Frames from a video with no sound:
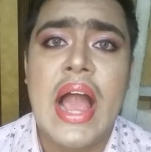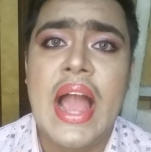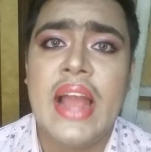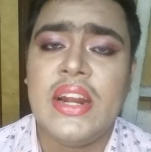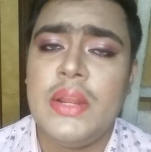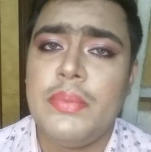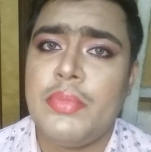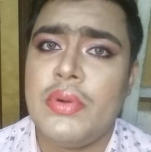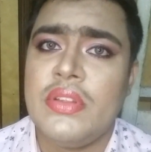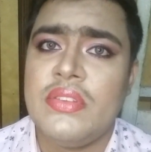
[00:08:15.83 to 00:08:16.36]

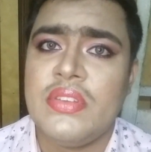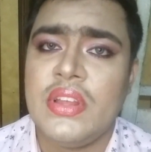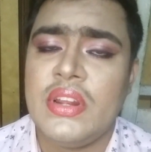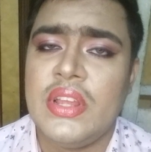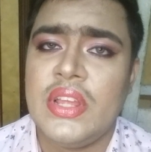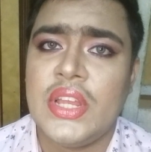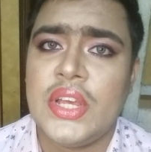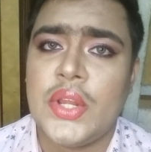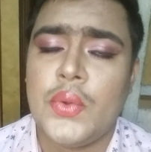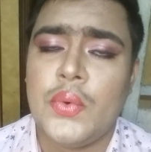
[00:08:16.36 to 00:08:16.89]
ஆக்னிப்பான
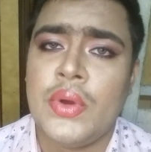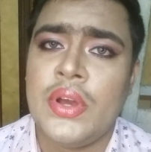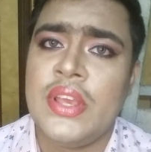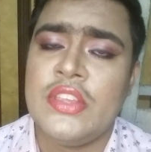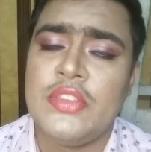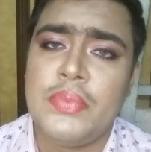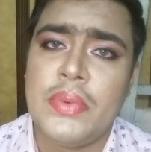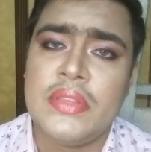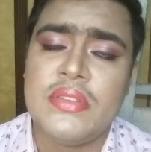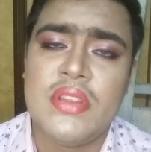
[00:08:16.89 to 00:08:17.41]
ஸ்கின் இருக்கிறவங்க
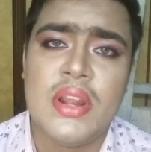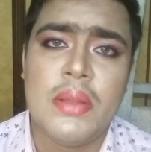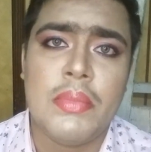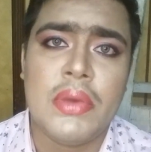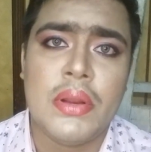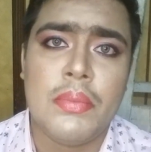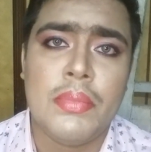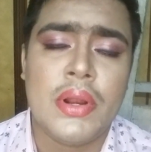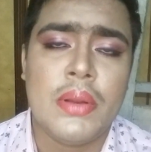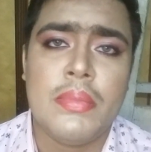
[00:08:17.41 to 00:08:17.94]
எஸ்பெஷலி
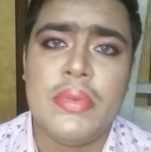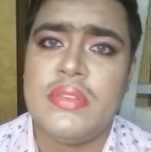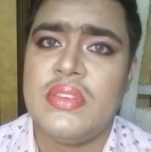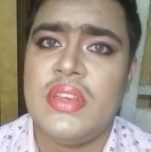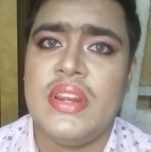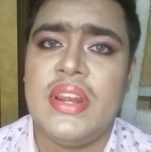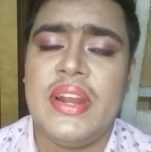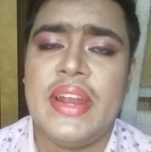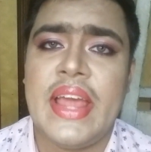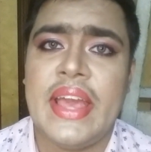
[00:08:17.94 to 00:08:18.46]
நம்ம ரொம்ப ரொம்ப
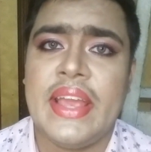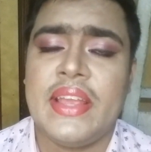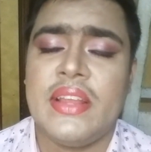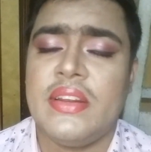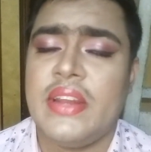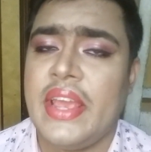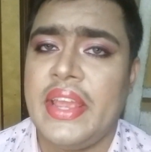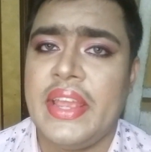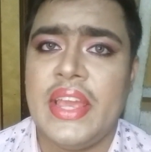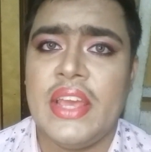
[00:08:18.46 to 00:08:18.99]
ஸ்கின்னை டேக்
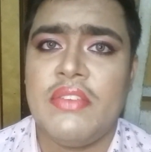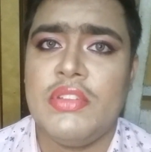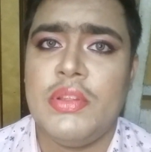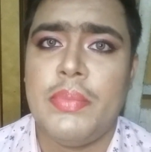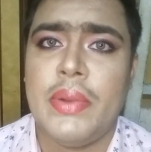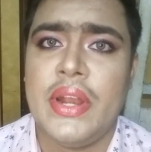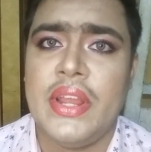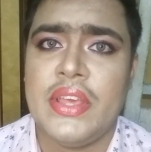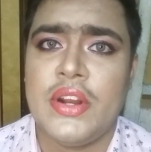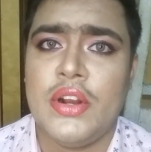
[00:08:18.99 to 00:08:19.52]
டேக் கேர்
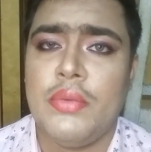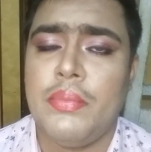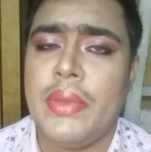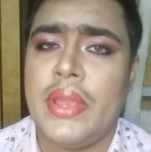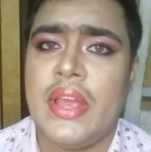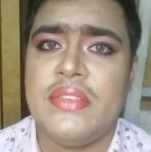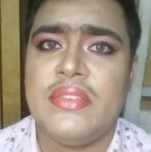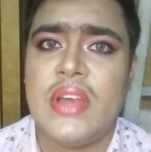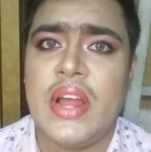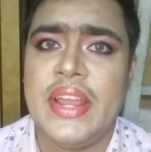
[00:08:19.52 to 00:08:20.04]
வந்து பண்ணிக்கிறோம்
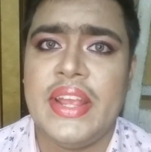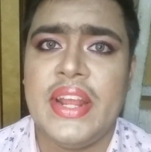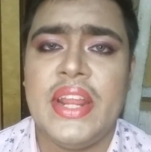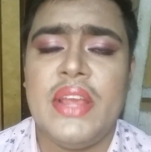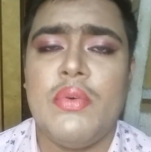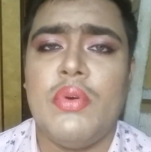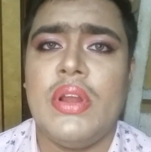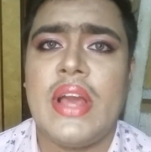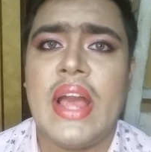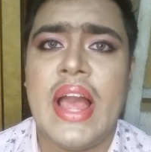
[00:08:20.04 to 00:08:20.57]
பிகாஸ்
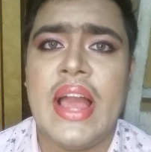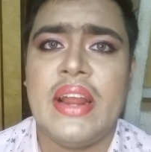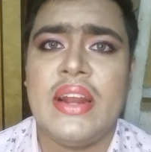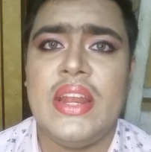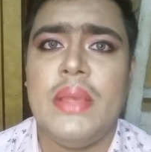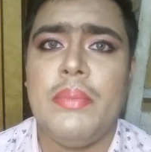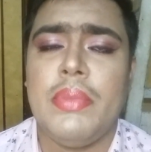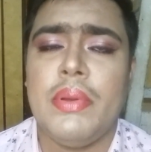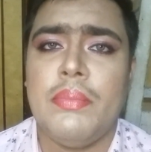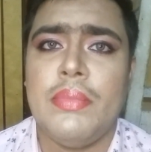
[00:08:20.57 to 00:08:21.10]
அடிக்கடி உங்களுக்கு
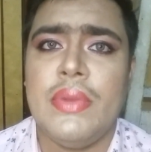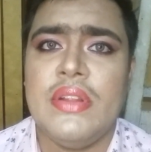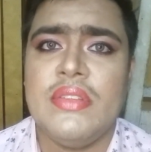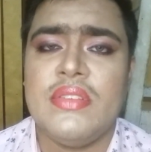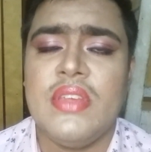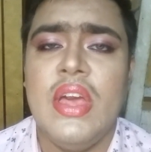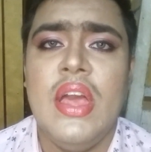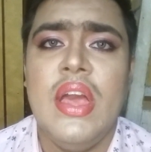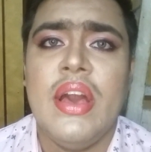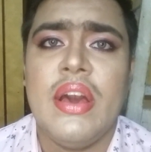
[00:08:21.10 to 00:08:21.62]
ஆக்னி
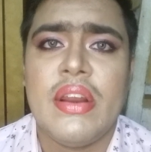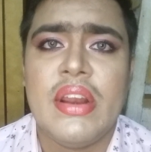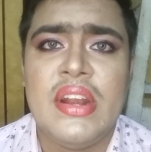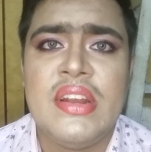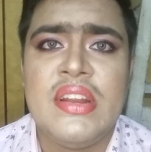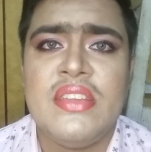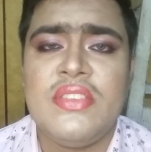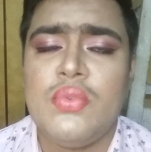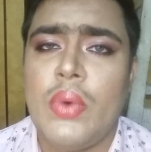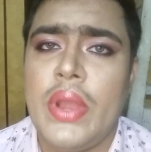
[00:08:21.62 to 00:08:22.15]
பிம்பிள்ஸ்
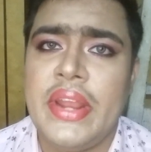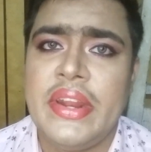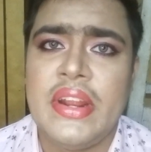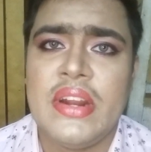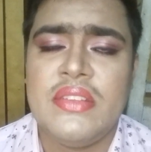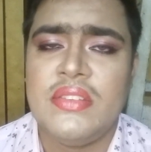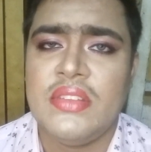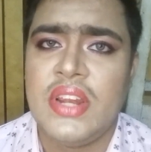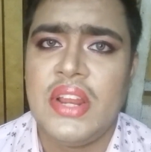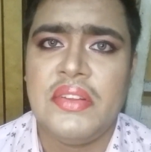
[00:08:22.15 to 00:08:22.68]
ரெட்னஸ் ஒயிட்
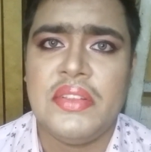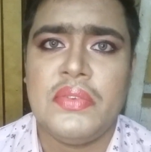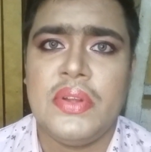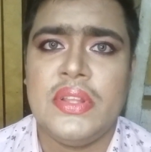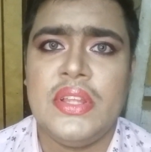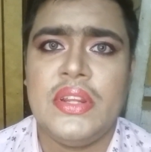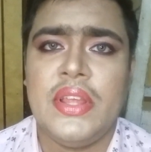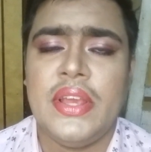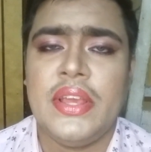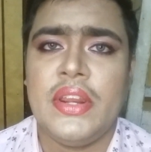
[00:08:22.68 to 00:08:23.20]
கட்ஸ் இதெல்லாம் வந்து
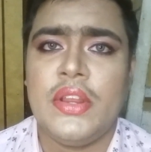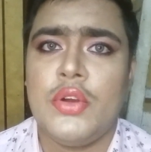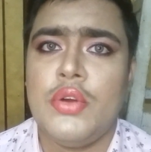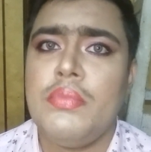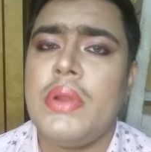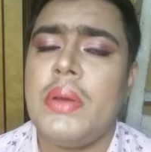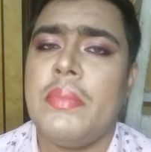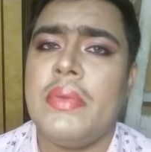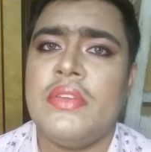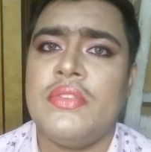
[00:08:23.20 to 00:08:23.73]
வந்துகிட்டே
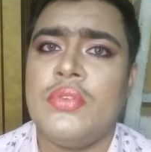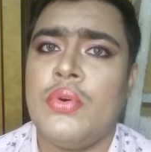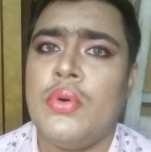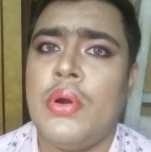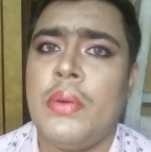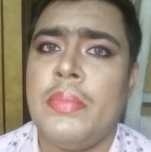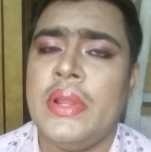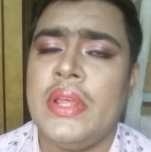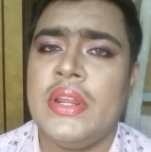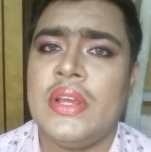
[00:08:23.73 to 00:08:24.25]
இருக்கும் நம்ம ஸோ
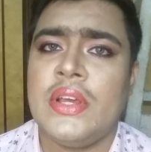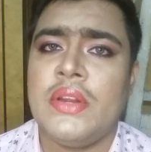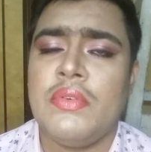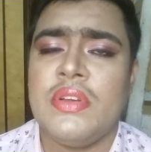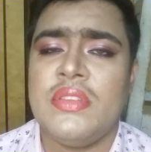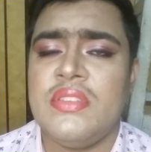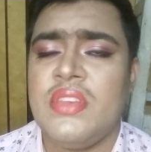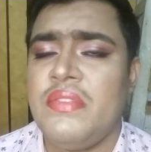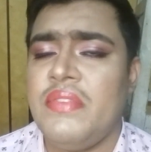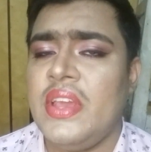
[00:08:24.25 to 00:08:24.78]
அப்படி
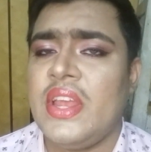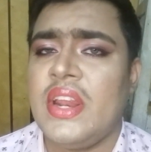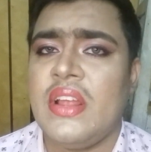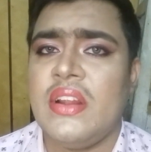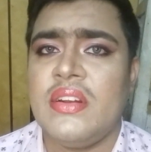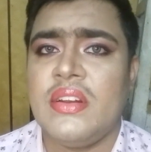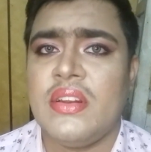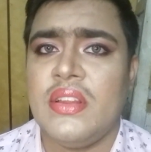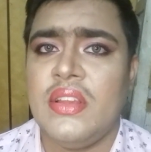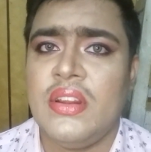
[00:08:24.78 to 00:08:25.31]
இருக்கிறவங்க
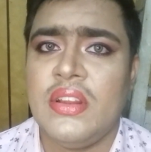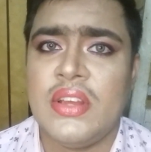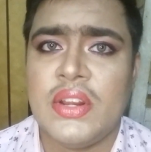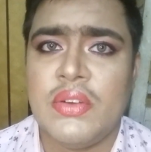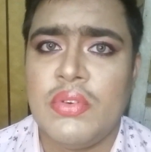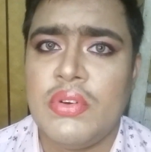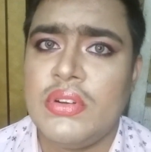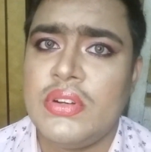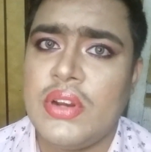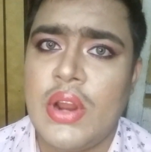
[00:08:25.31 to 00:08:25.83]
சிவியராக
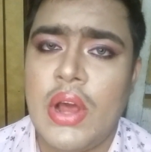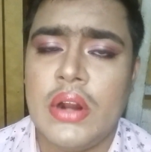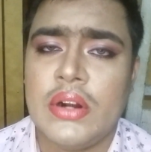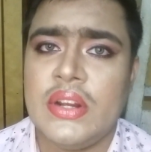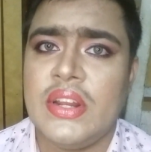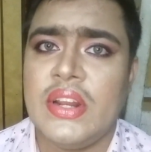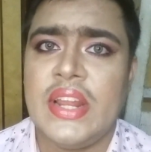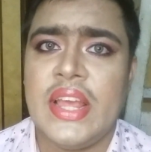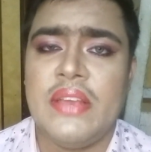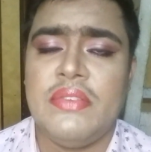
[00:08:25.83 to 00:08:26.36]
இருக்கிறவங்க
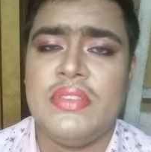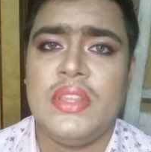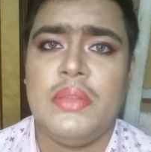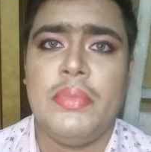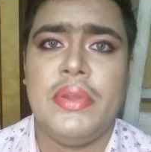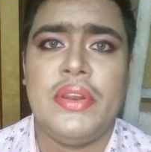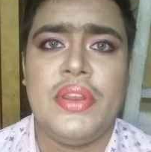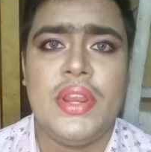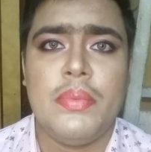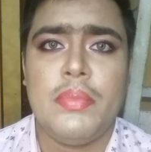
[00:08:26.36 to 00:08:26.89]
டாக்டர் டயசி
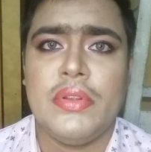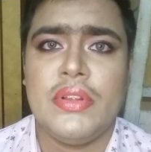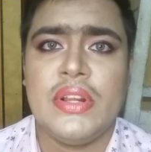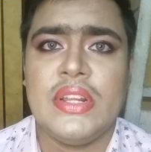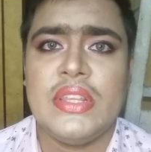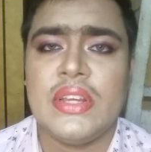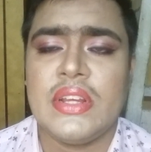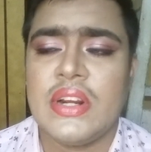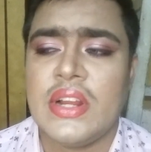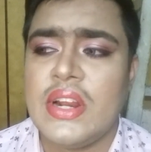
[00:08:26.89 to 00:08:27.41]
போய் ட்ரீட்மெண்ட்
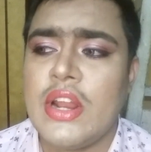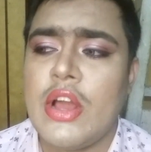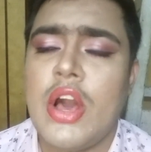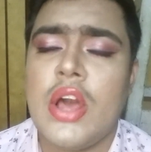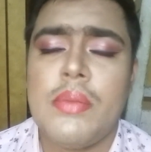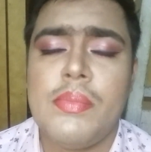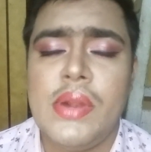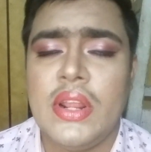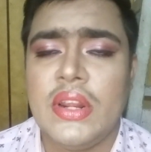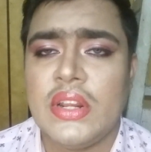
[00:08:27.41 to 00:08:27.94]
எடுத்துக்கிறோங்க
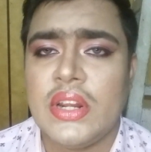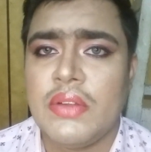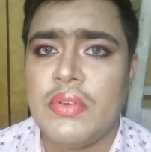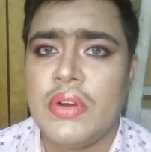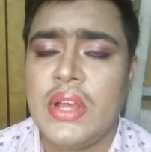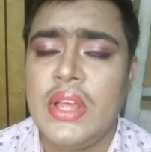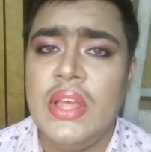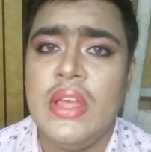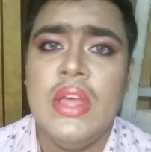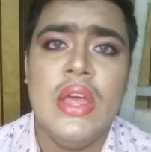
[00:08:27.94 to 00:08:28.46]
நார்மலாக
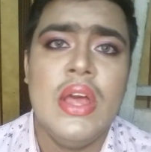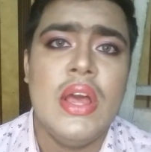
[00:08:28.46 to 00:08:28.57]
இருக்கிறவங்க